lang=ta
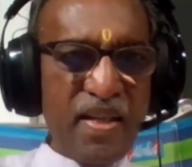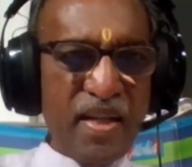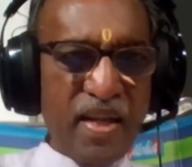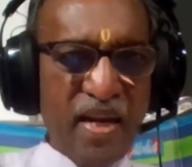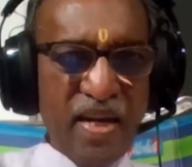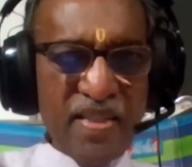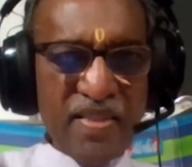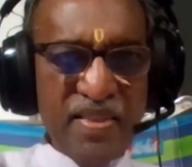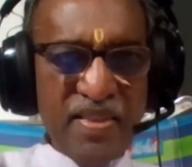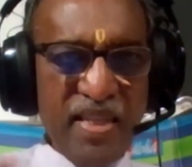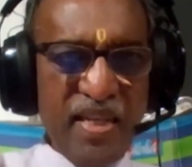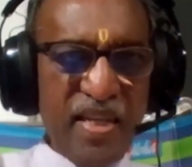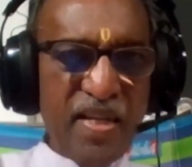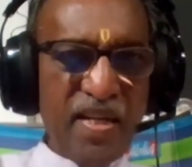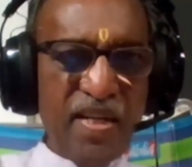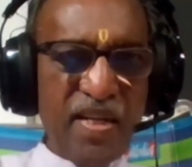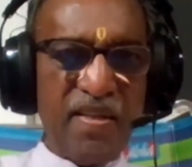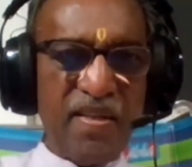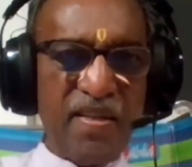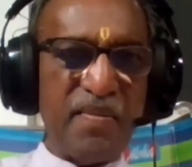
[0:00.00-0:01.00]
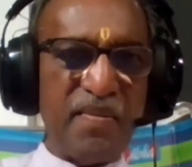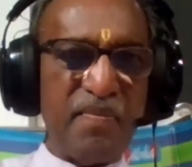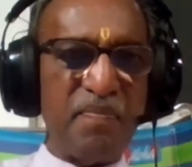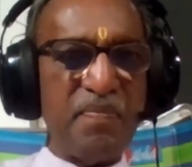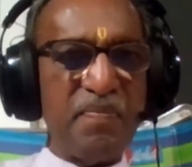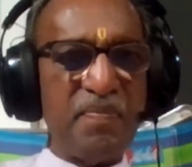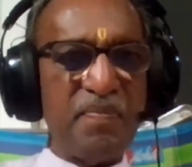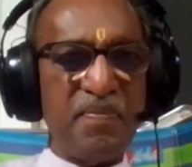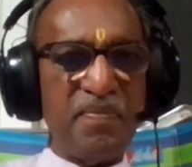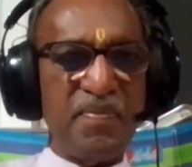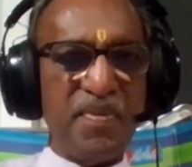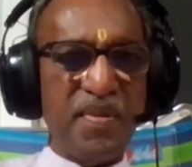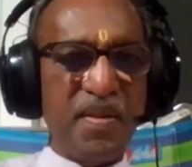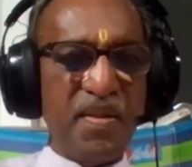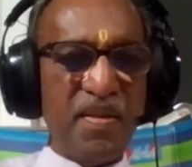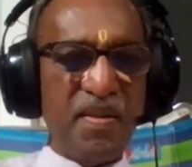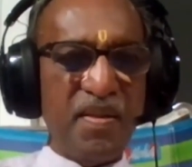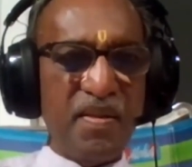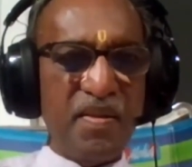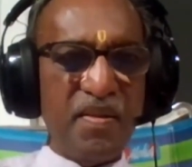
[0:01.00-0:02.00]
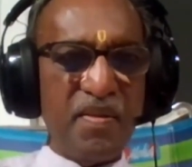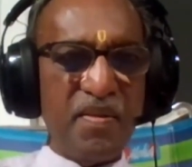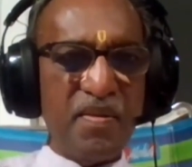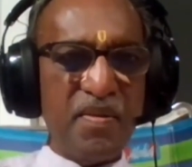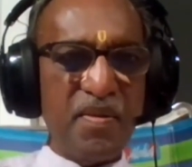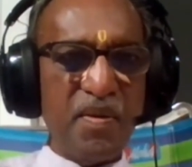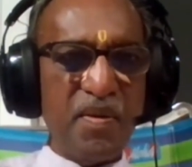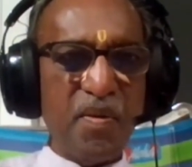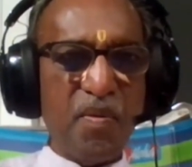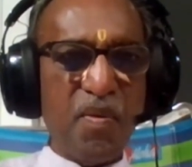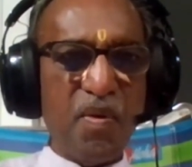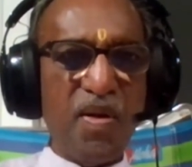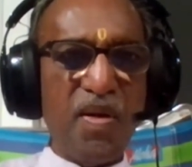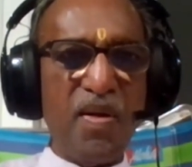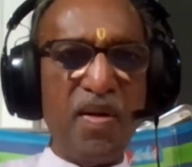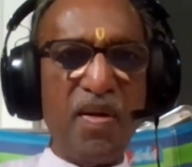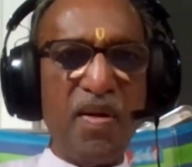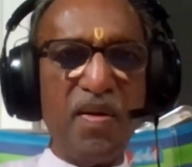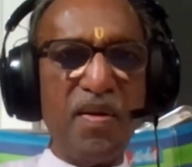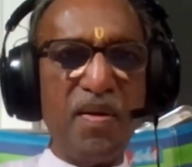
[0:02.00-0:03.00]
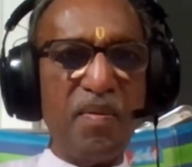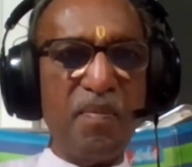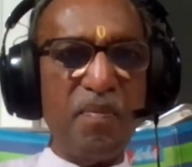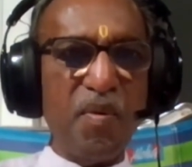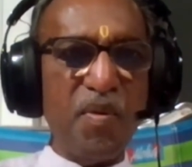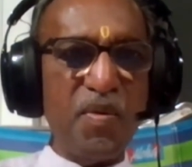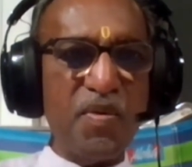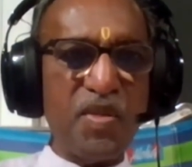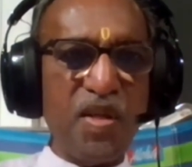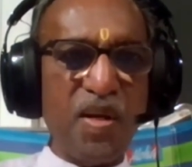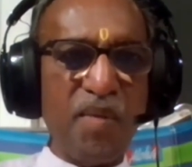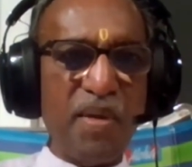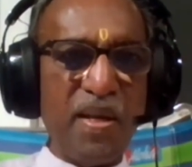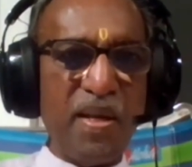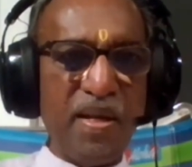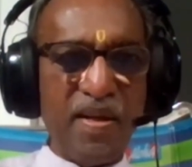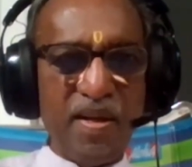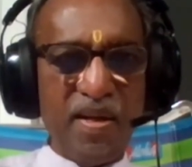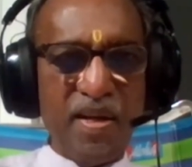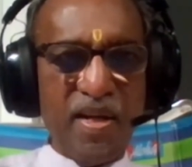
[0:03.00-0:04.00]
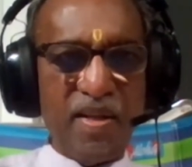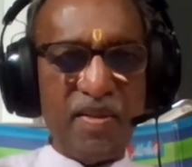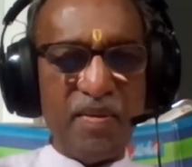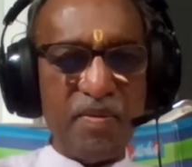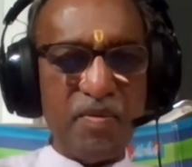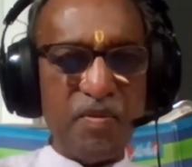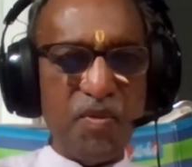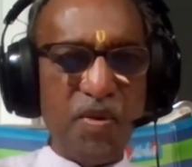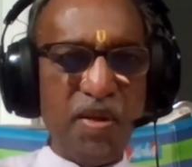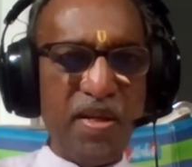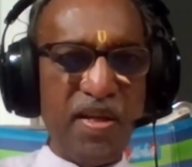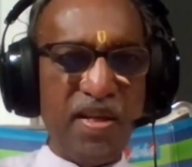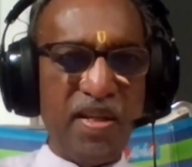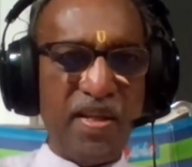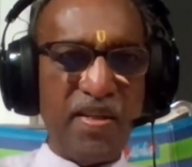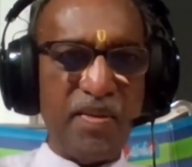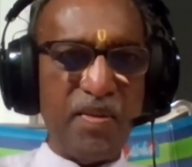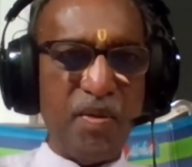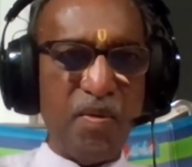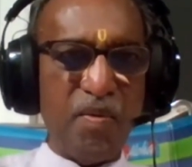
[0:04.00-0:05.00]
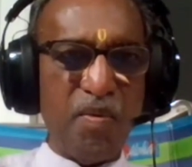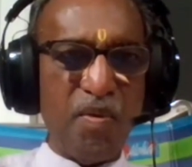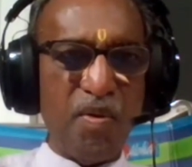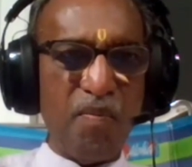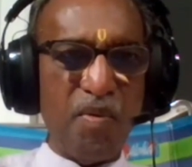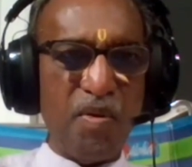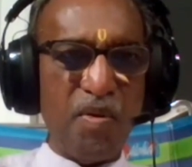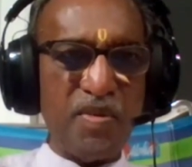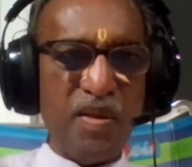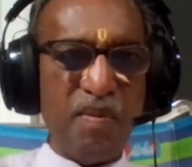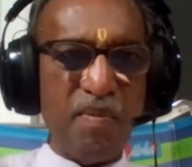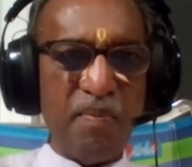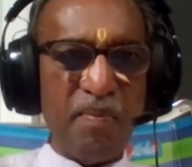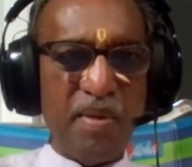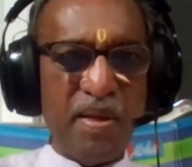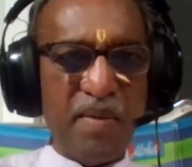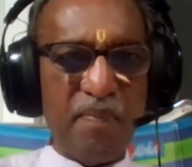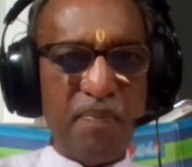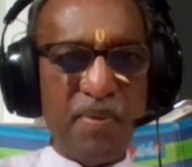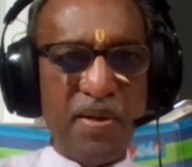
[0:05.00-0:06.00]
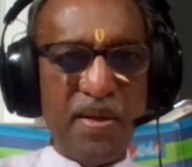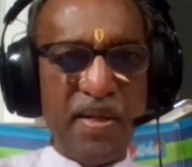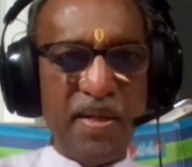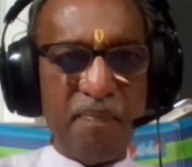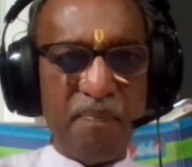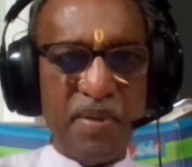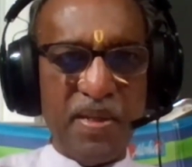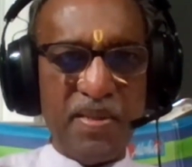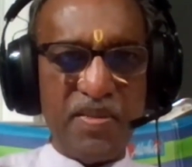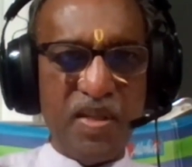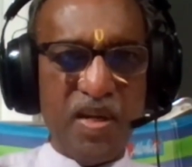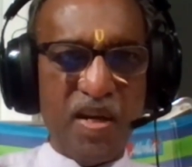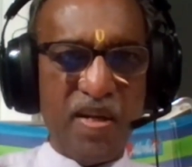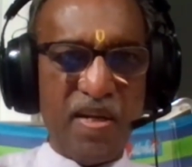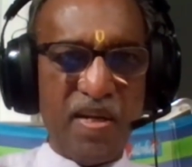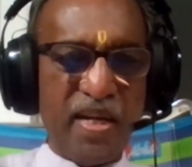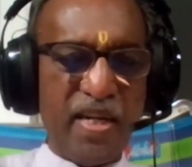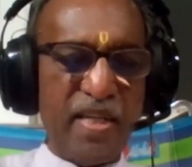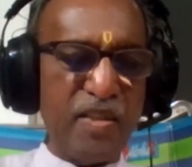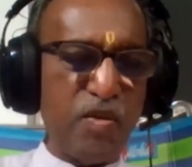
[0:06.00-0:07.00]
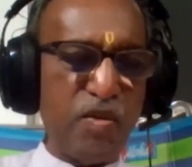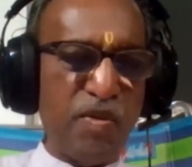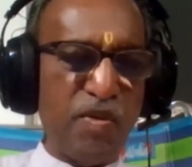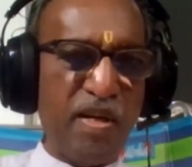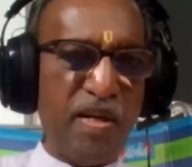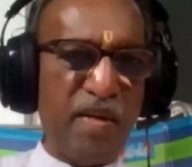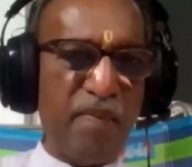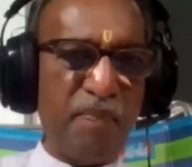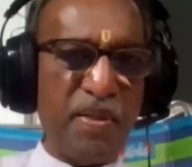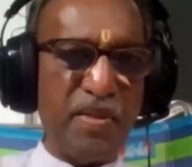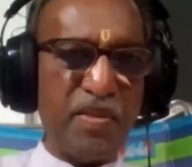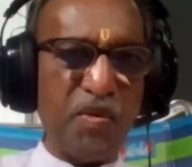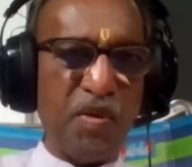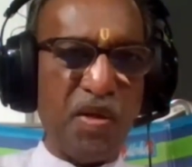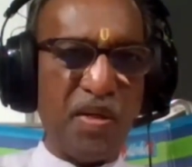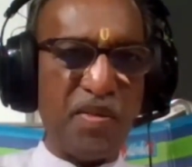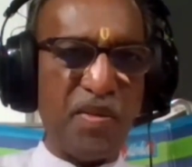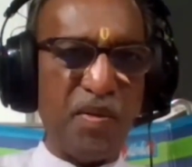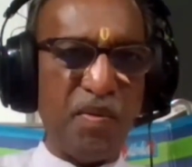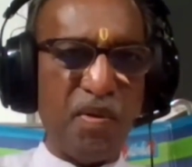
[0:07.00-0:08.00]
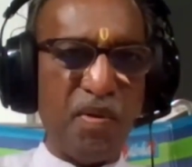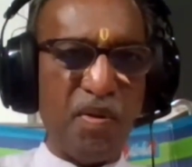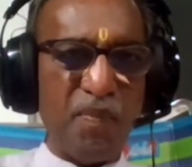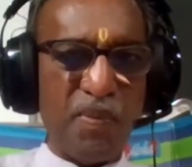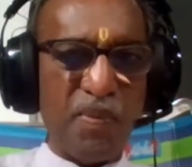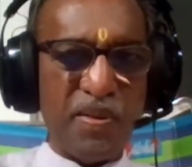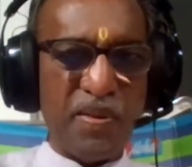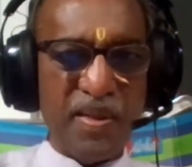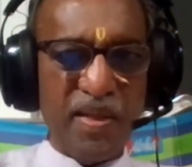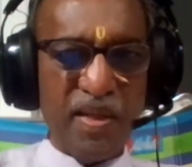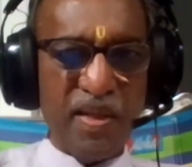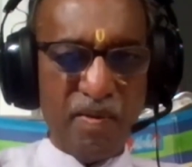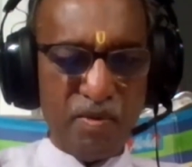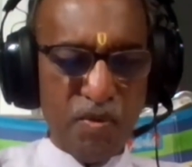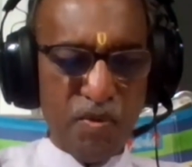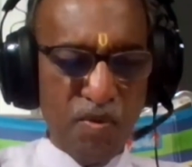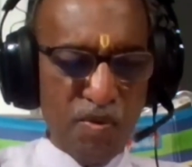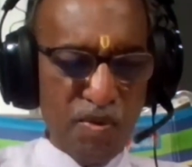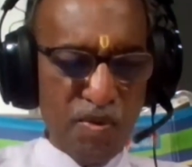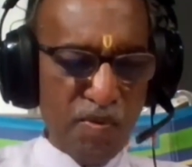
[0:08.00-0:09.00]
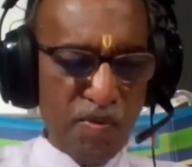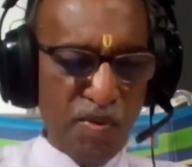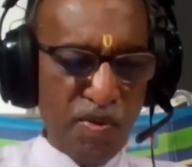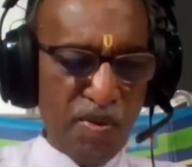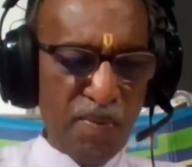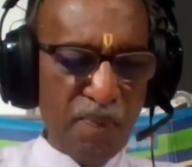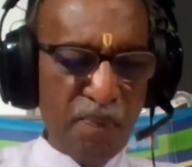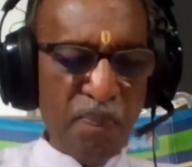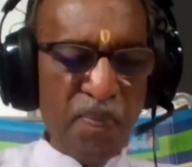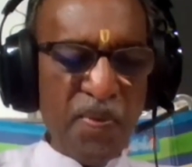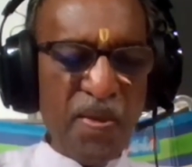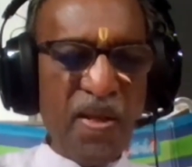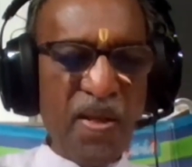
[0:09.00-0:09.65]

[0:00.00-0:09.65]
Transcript: இந்த கடைசியில இருக்கிறது திருக்குறள் முனுசாமி என்று நான் கூறியிருக்கிறேன் திருக்குறள் முனுசாமி மிகப்பெரிய பேச்சாளர் நகைச்சுவையாக பேசுவார் திருக்குறள் பற்றி அவர் சொல்வது உண்டு